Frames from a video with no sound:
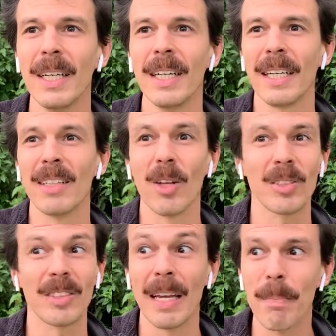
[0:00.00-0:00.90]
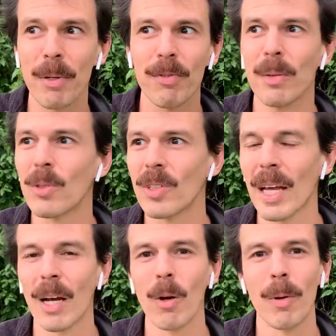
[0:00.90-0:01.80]
que nós sempre vimos
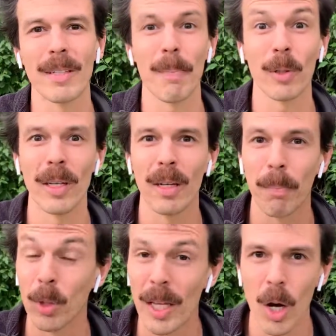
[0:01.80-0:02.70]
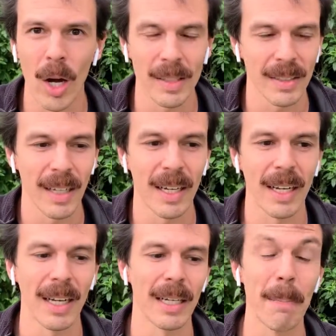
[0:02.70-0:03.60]
ela como essa poderosa
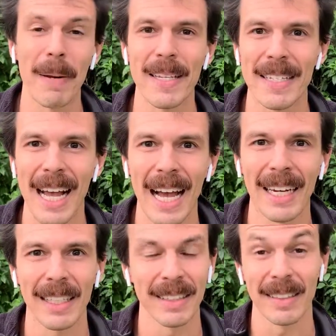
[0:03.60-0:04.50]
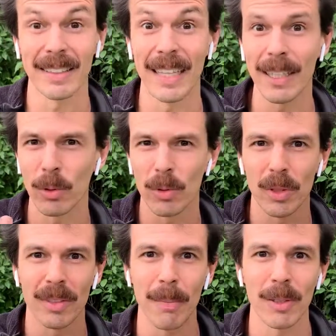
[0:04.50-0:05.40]
empresária, esse centro do
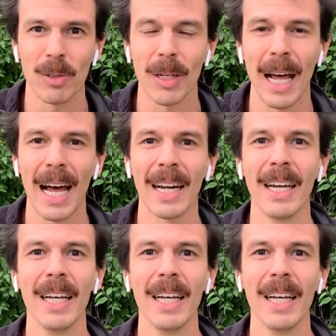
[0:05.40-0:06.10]
sistema solar,